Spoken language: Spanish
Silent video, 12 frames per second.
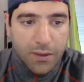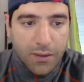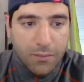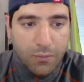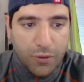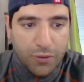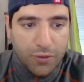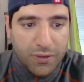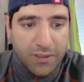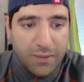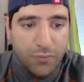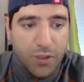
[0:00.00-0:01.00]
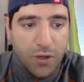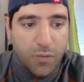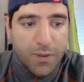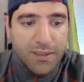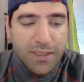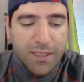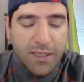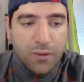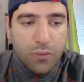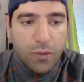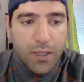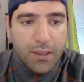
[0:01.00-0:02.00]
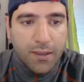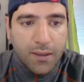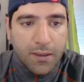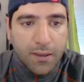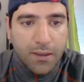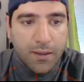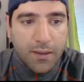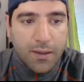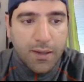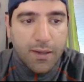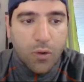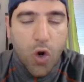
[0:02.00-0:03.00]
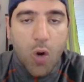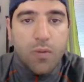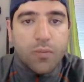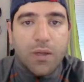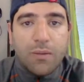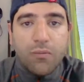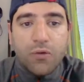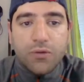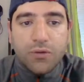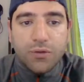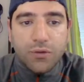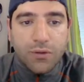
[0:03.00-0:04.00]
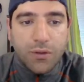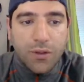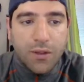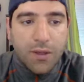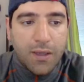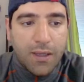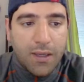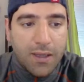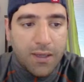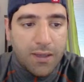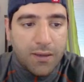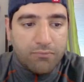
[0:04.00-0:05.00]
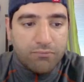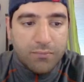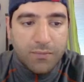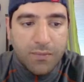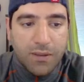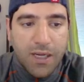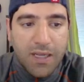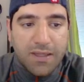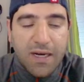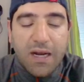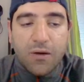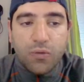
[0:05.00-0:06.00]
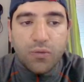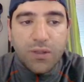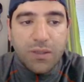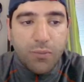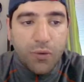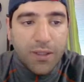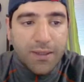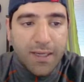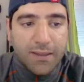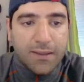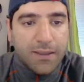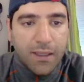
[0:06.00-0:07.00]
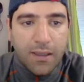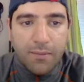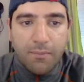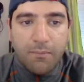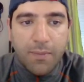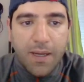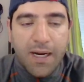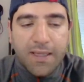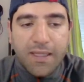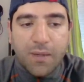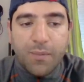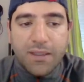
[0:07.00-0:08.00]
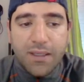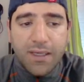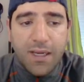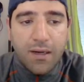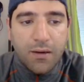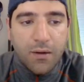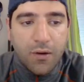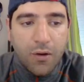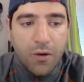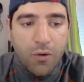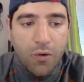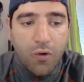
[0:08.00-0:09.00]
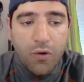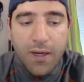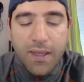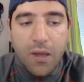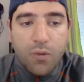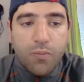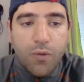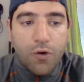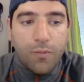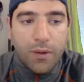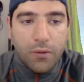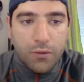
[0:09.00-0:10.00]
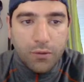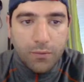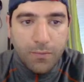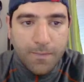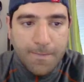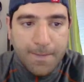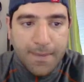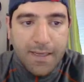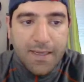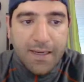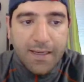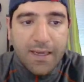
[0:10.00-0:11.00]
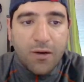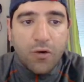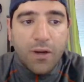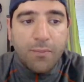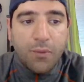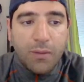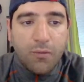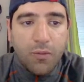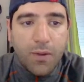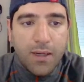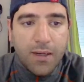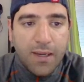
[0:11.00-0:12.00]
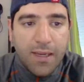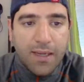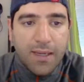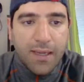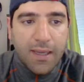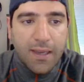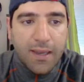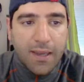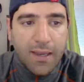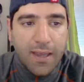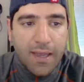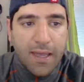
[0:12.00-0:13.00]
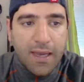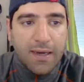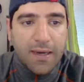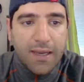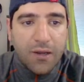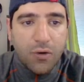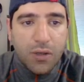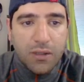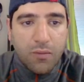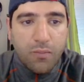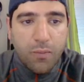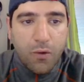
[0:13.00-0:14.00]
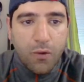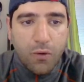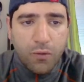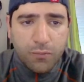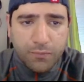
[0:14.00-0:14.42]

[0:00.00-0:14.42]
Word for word: Bueno, entonces tenemos que comenzar a calcular cómo podemos eh, generar algún tipo de táctica para ganar material o quedar un poco mejor. Y aquí lo que podemos ver es que el negro está un poco